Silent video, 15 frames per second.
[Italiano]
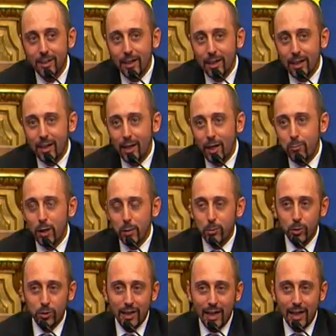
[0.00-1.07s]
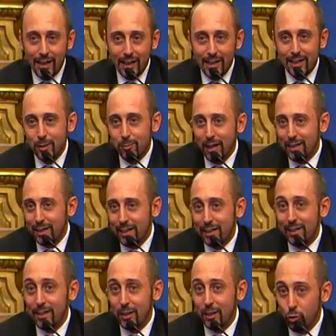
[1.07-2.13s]
uh, per portare la tematica
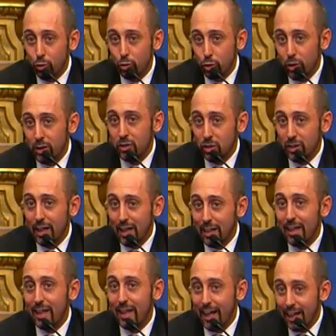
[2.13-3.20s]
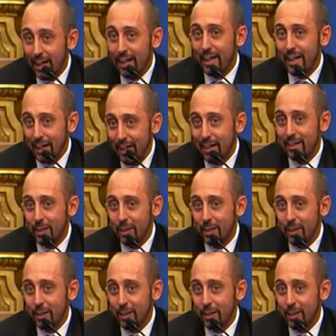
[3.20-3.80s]
dell'inclusione digitale anche alle